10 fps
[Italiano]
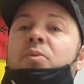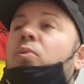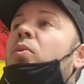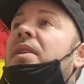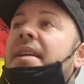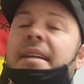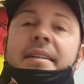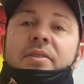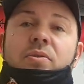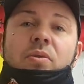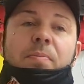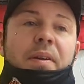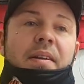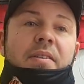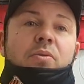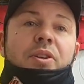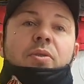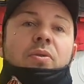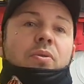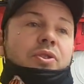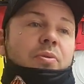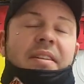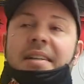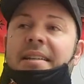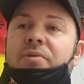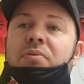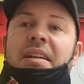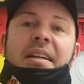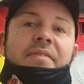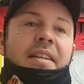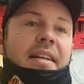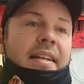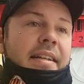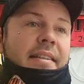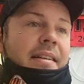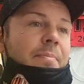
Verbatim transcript: con, quelli anche di sopra, non riconosci un'entrata su una caviglia netta, che